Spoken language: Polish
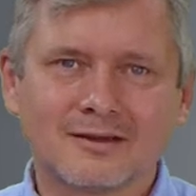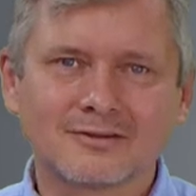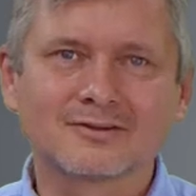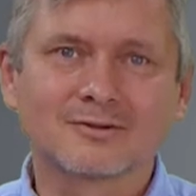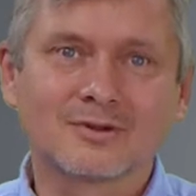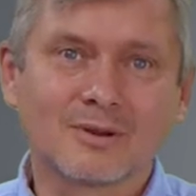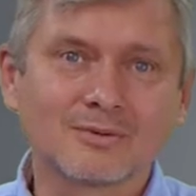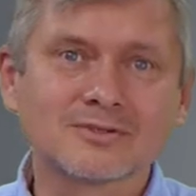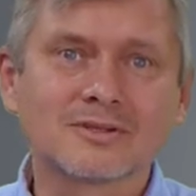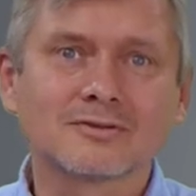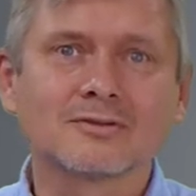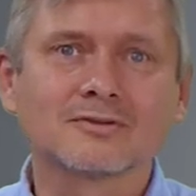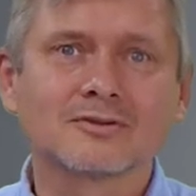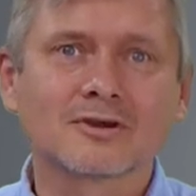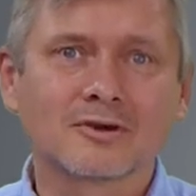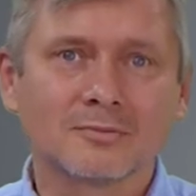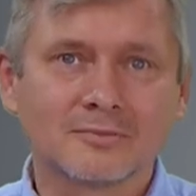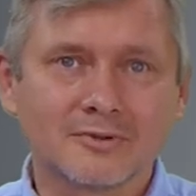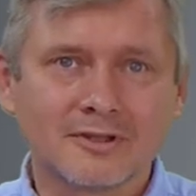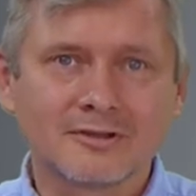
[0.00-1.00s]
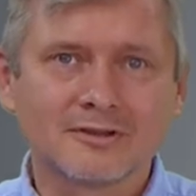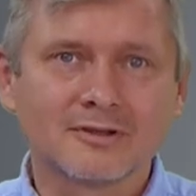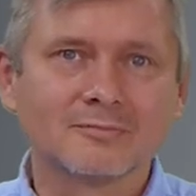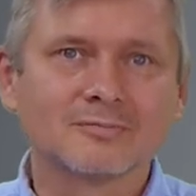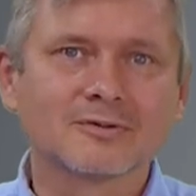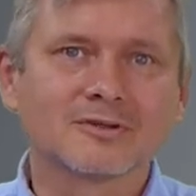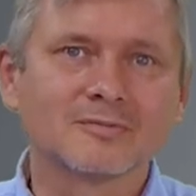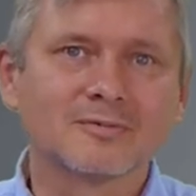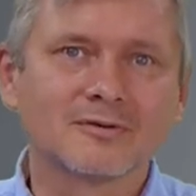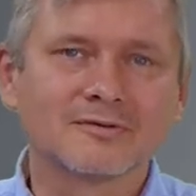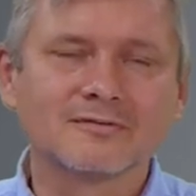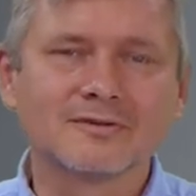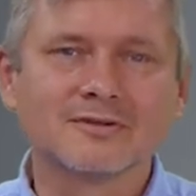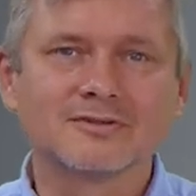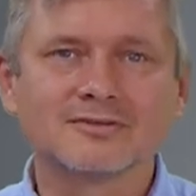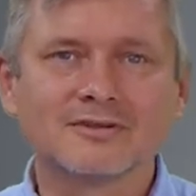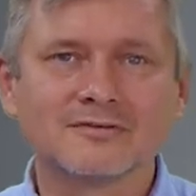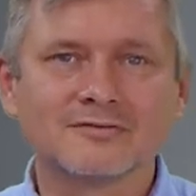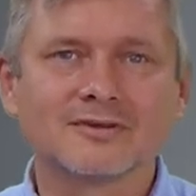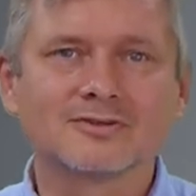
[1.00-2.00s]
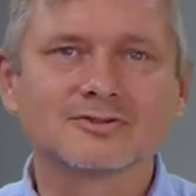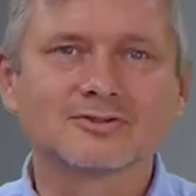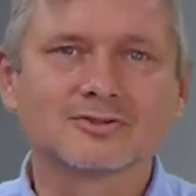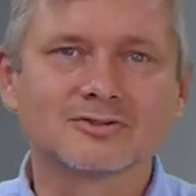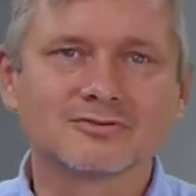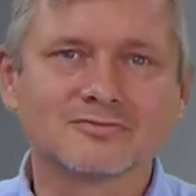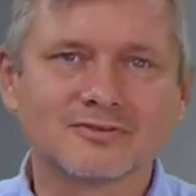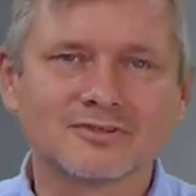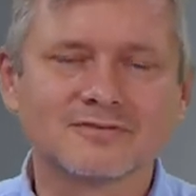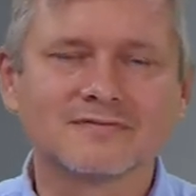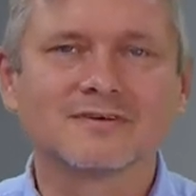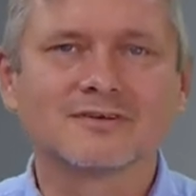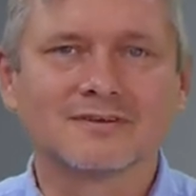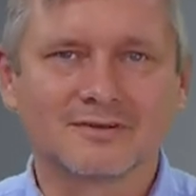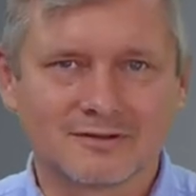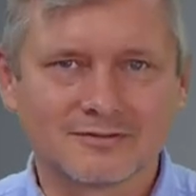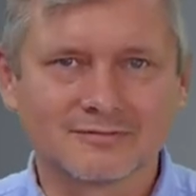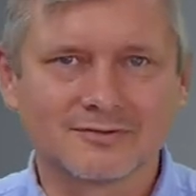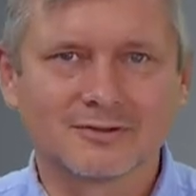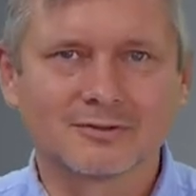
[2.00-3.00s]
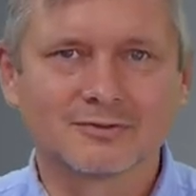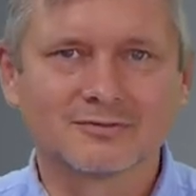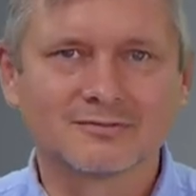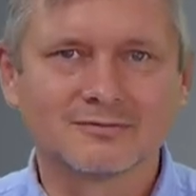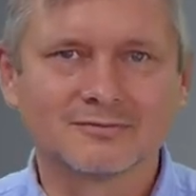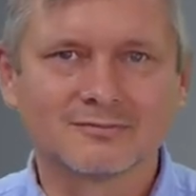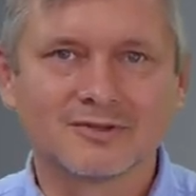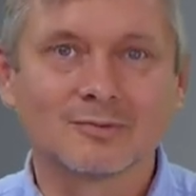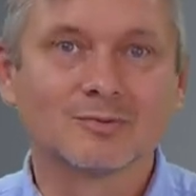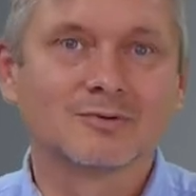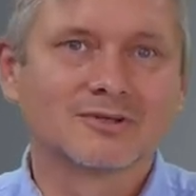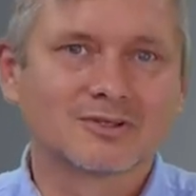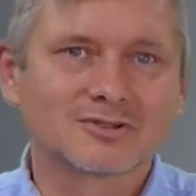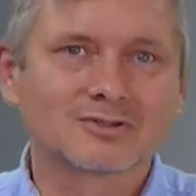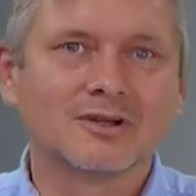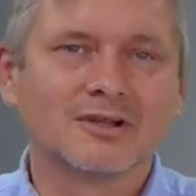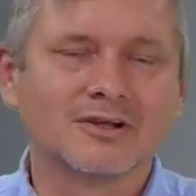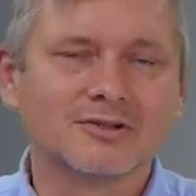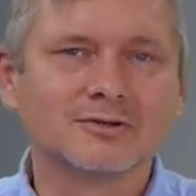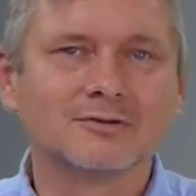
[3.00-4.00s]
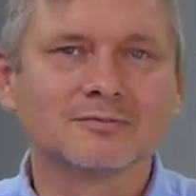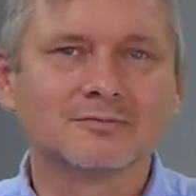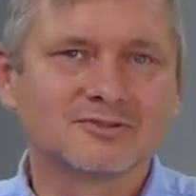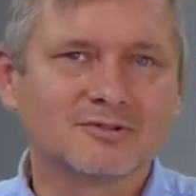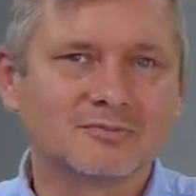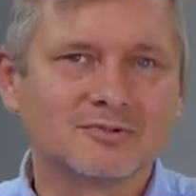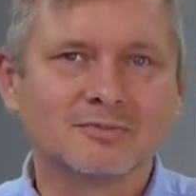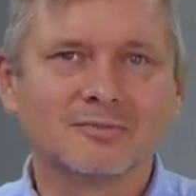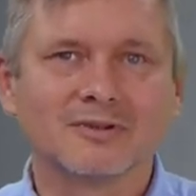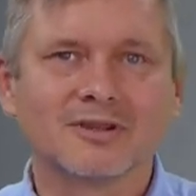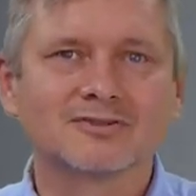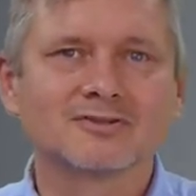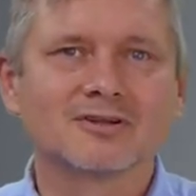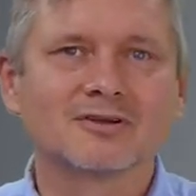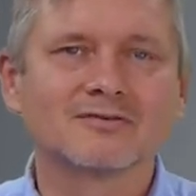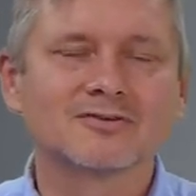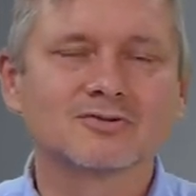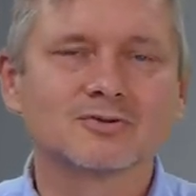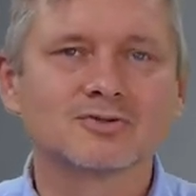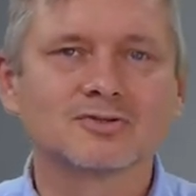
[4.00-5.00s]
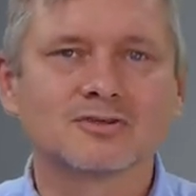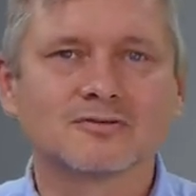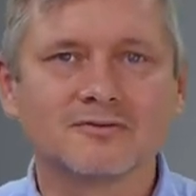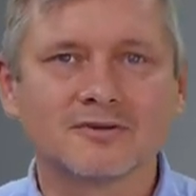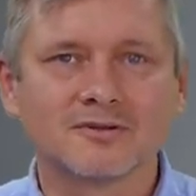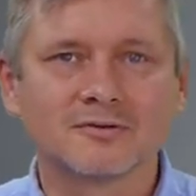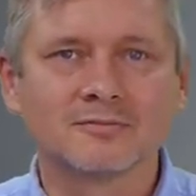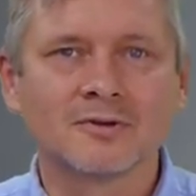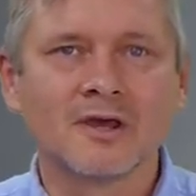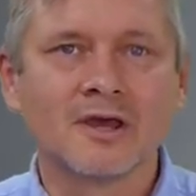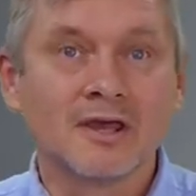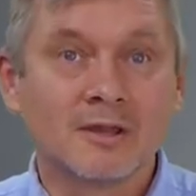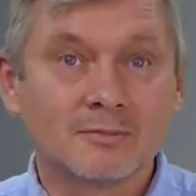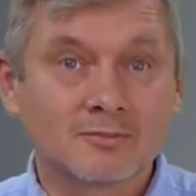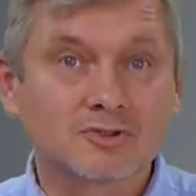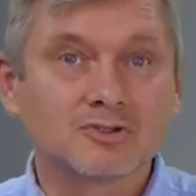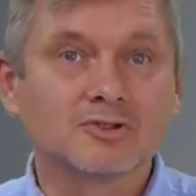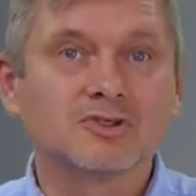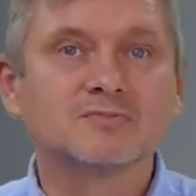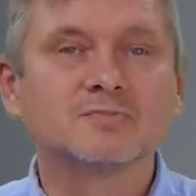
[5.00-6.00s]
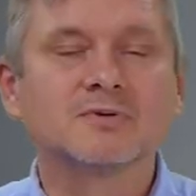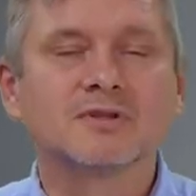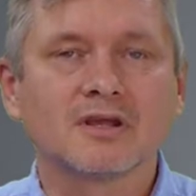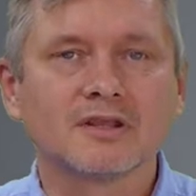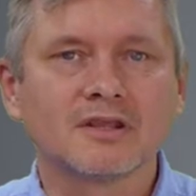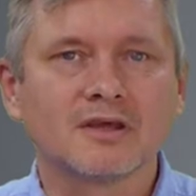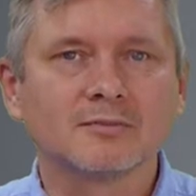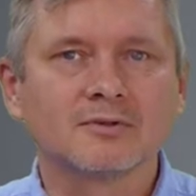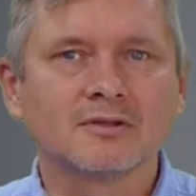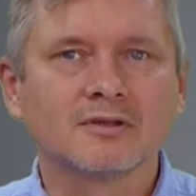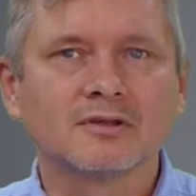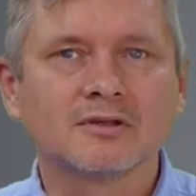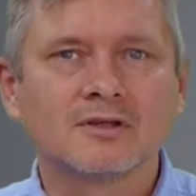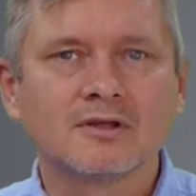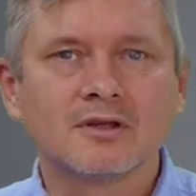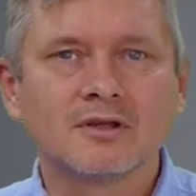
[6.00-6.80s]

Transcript: Odkryłem ostatnio taką jedną podpowiedź na większość wyzwań kierowników. To było na szkoleniu, gdzie byli menadżerowie z różnych firm, przychodzili z pytaniami.